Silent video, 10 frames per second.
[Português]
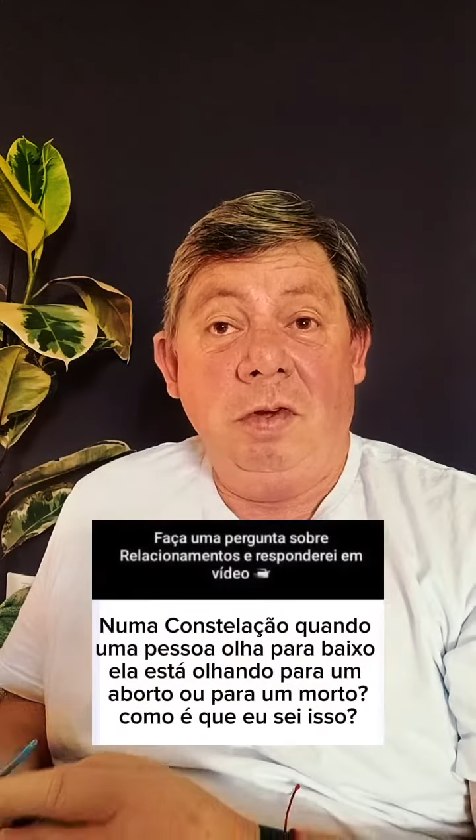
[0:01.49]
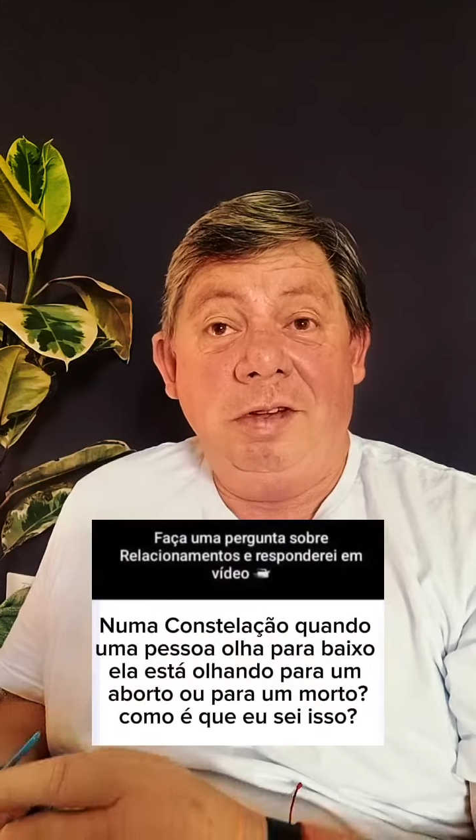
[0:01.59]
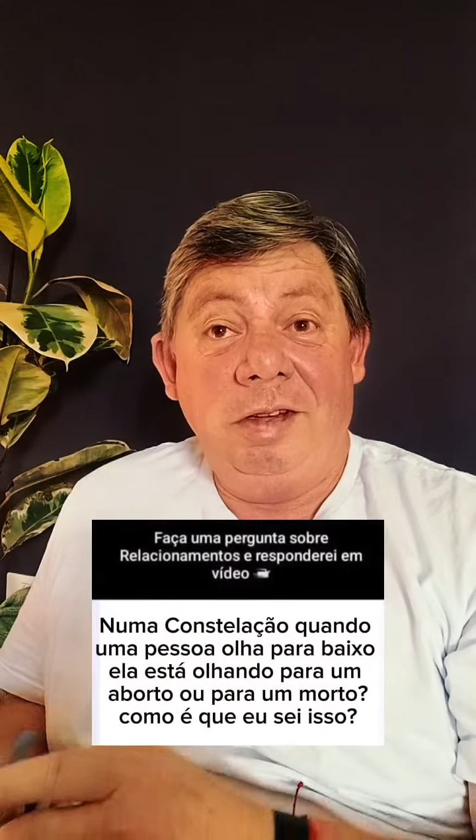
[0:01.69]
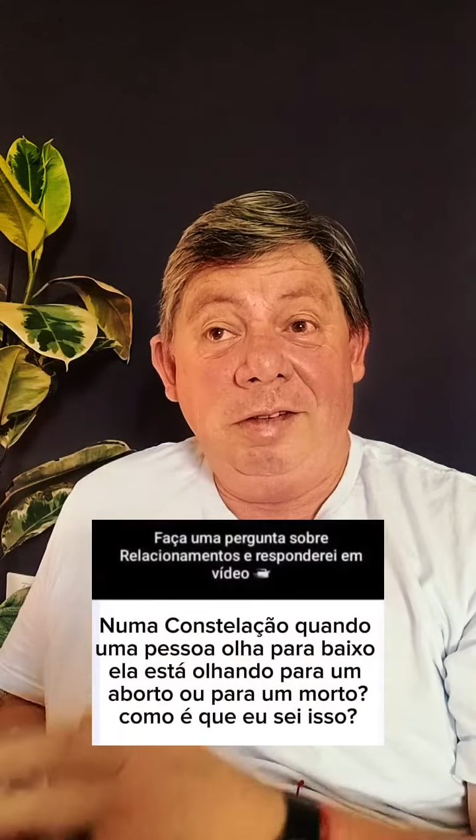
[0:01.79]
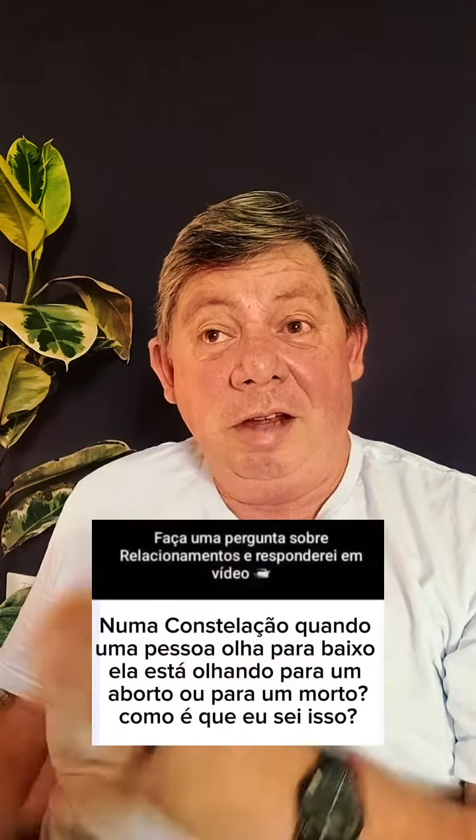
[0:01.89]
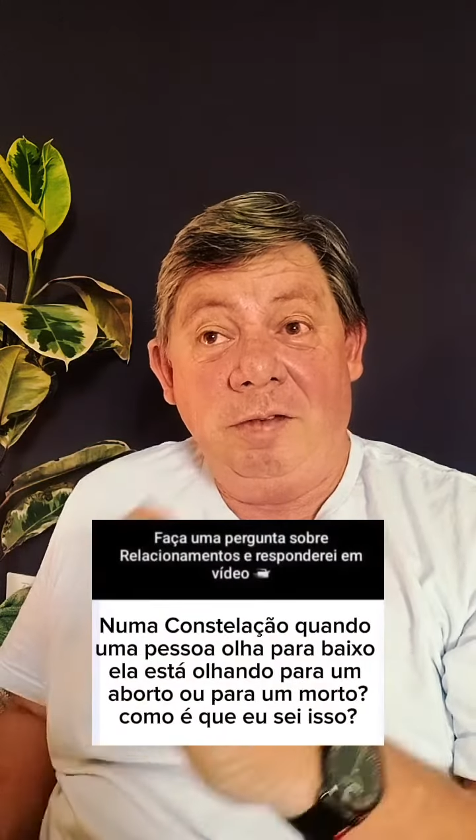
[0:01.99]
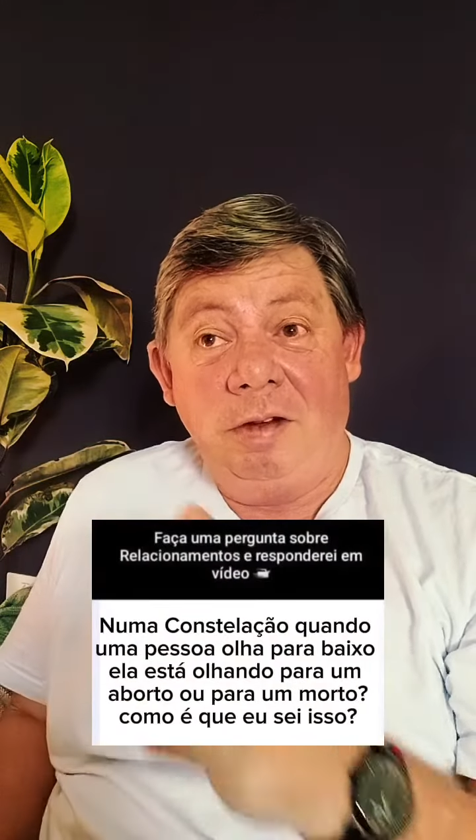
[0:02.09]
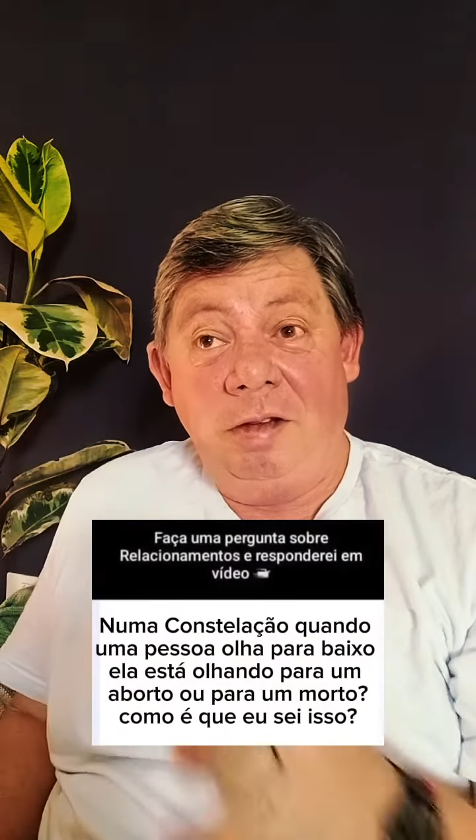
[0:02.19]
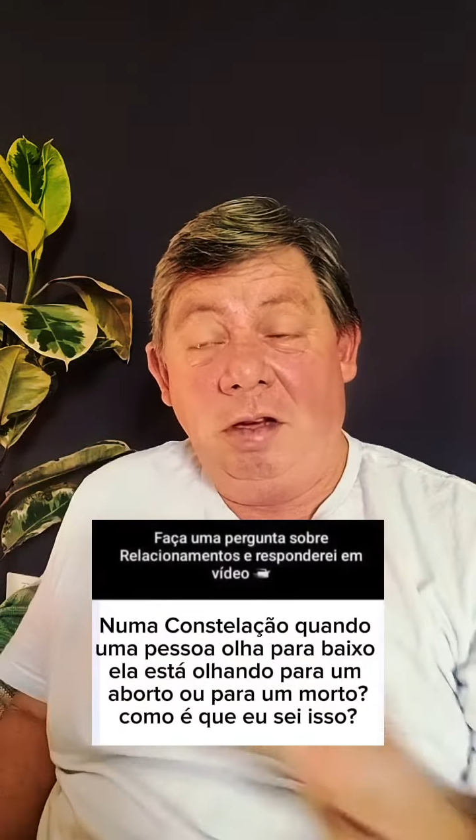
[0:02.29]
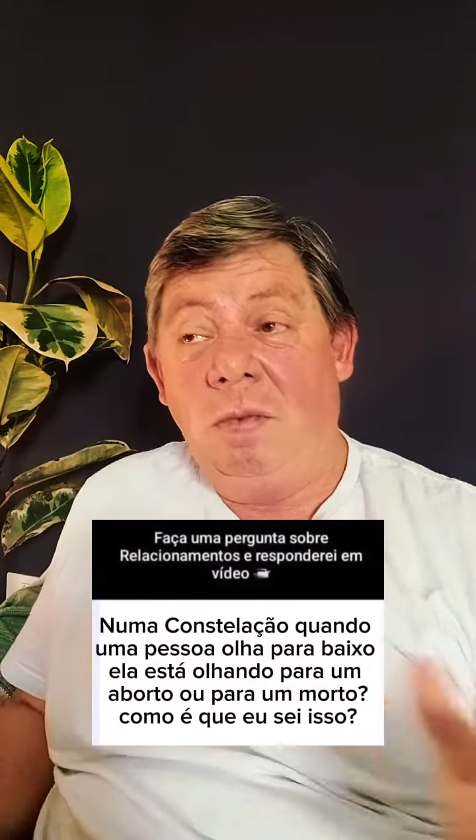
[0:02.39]
você está
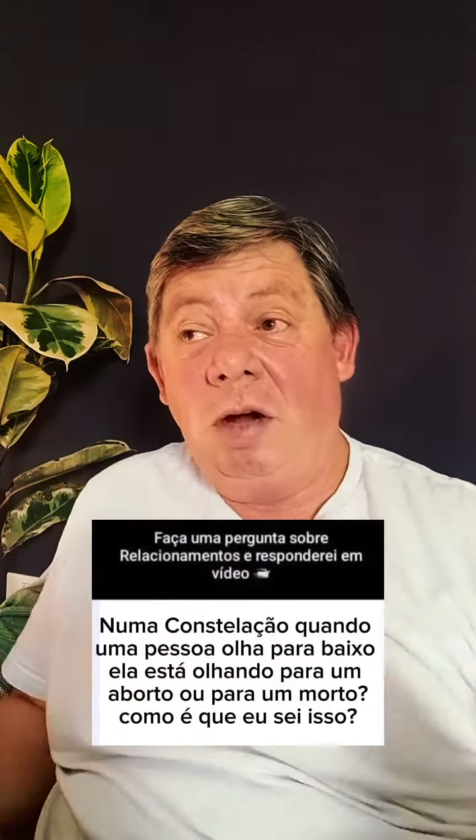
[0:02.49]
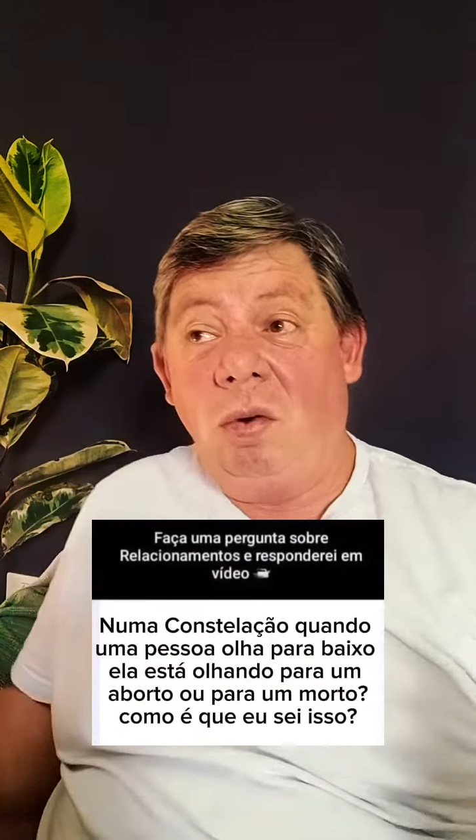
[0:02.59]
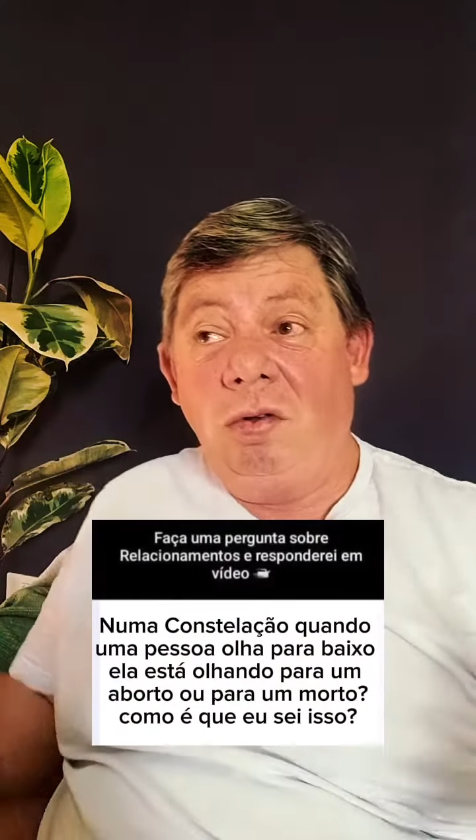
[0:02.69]
fazendo uma